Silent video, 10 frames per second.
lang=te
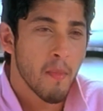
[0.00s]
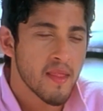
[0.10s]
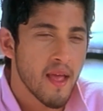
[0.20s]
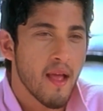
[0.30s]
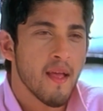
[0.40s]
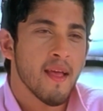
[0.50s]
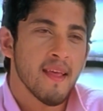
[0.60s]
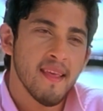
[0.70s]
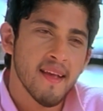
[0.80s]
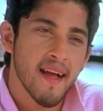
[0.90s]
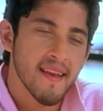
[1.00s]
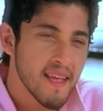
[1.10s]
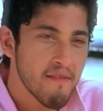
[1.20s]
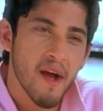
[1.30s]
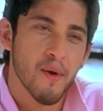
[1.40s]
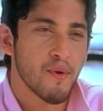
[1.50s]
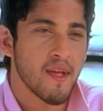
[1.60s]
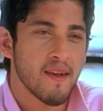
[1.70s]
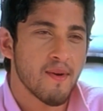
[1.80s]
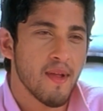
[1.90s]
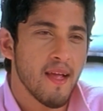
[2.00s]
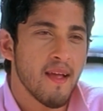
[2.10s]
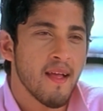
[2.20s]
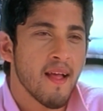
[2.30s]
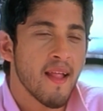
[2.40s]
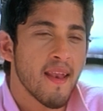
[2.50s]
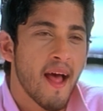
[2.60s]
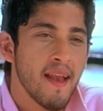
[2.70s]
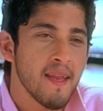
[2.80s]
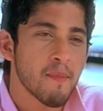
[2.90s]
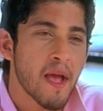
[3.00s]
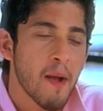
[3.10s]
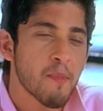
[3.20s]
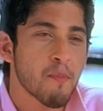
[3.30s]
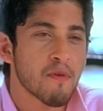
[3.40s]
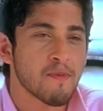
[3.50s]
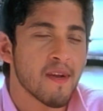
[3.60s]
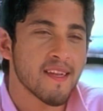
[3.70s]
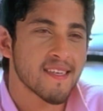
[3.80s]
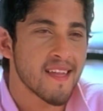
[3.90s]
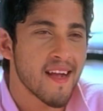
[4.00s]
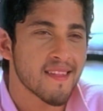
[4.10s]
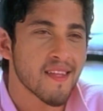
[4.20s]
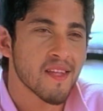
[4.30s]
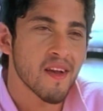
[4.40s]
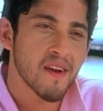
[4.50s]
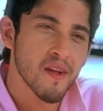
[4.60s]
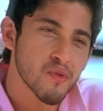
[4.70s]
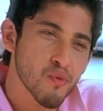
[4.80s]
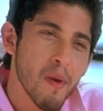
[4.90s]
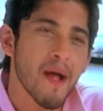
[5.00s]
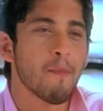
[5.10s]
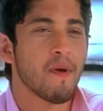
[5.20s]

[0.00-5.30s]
వస్తా ఇప్పుడు మీరే ఆ అమ్మాయి అనుకోండి నేను మిమ్మల్ని ఎలా ప్రపోజ్ చేస్తే మీకు ఇష్టం కలుగుతుందో దాన్ని బట్టి